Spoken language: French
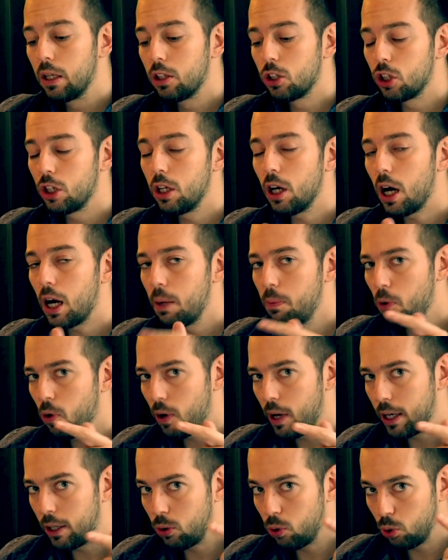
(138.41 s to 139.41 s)

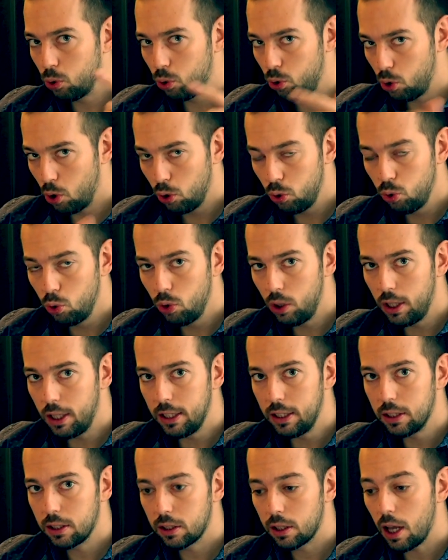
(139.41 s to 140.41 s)
Généralement, elle te donne une
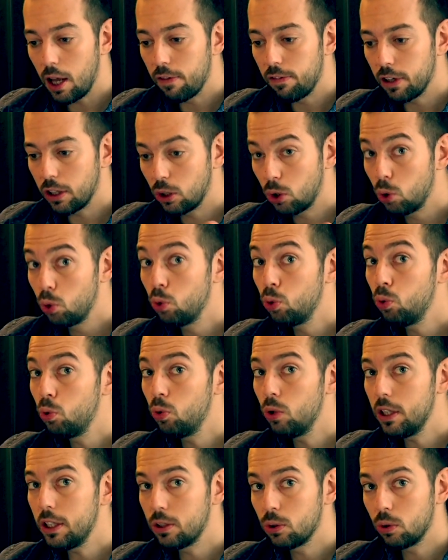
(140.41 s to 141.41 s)
liste avec
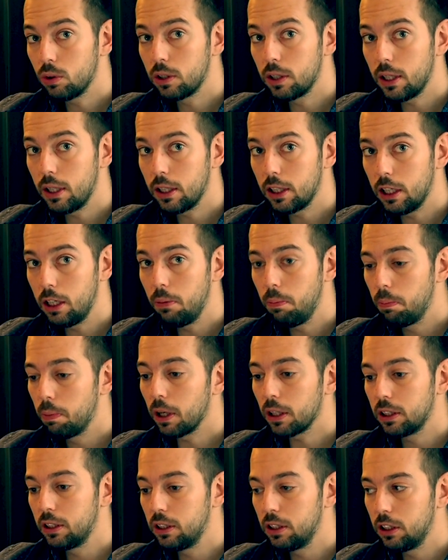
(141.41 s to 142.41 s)
tous les hôtels qui
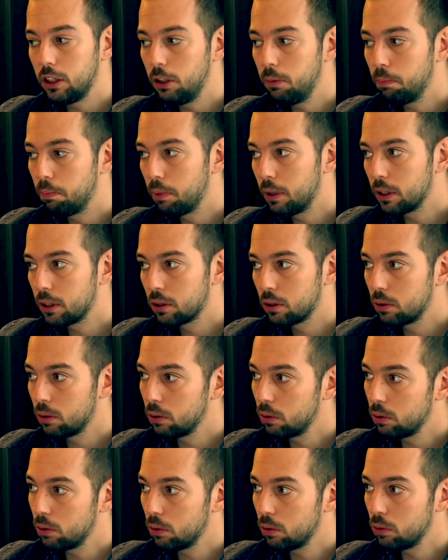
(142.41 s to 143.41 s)
participent à
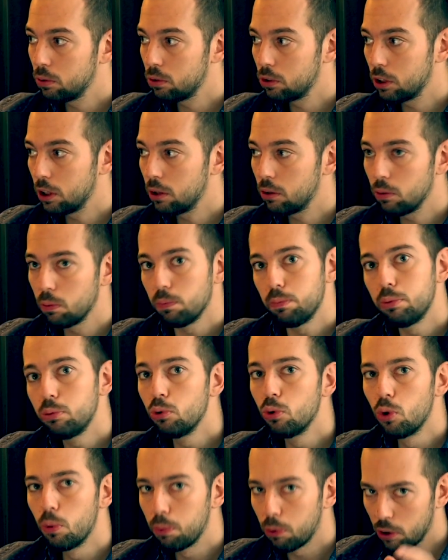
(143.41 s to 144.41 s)
cette
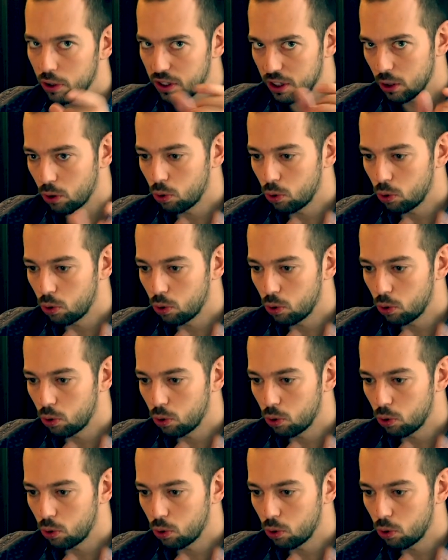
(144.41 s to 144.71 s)
bulle pour les